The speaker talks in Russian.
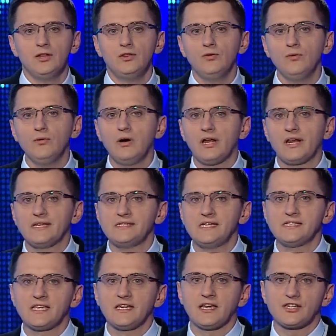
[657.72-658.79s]
Ну а
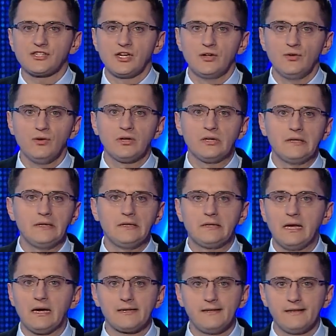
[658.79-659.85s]
российский кошелек и
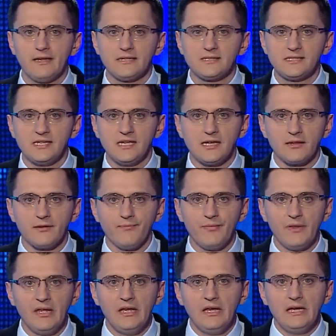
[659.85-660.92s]
так не толстеет.
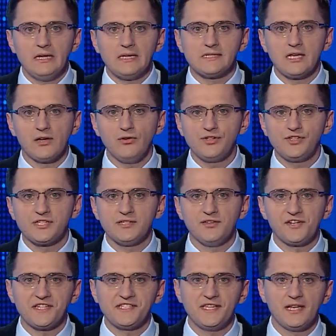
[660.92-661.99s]
За год
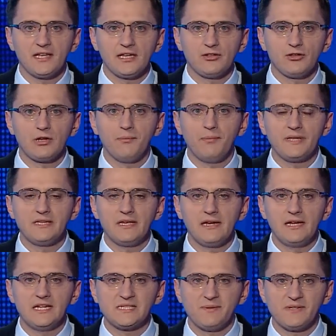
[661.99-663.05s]
число россиян, которые
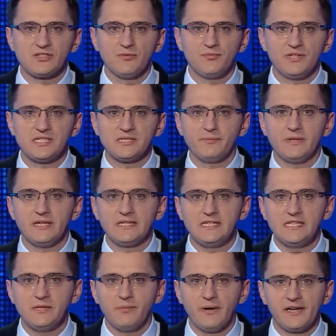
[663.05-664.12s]
потеряли способность
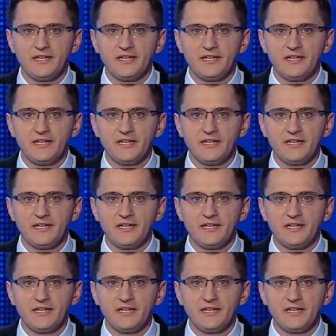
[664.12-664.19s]
платить по